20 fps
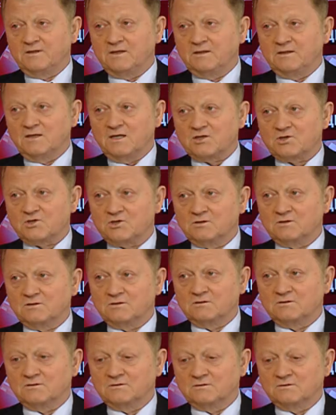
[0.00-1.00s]
наши,
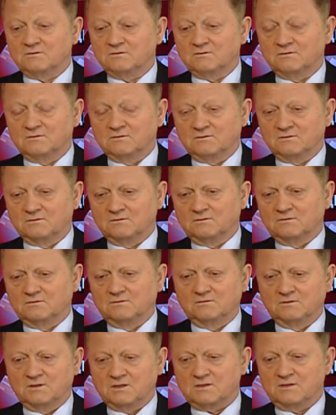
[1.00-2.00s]

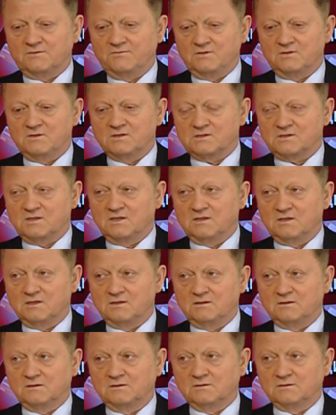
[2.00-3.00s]
э, наше видение состояния
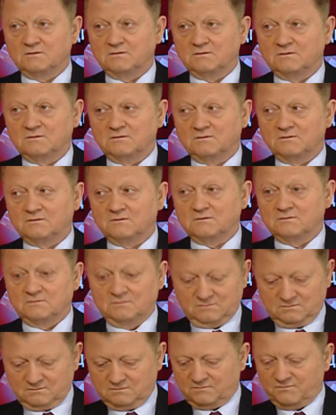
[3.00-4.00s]
дел, э,
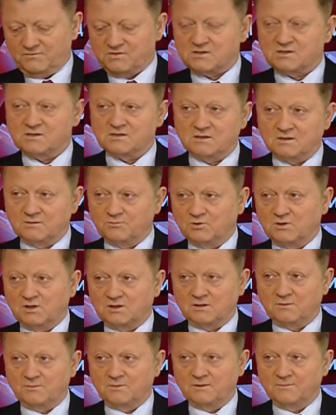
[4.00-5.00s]
высказанное
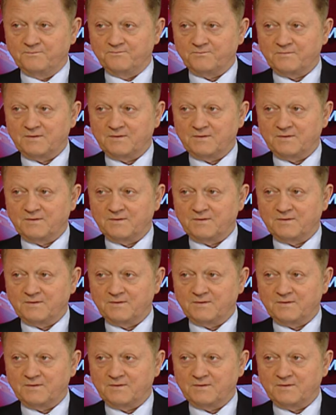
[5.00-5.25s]
депутатами,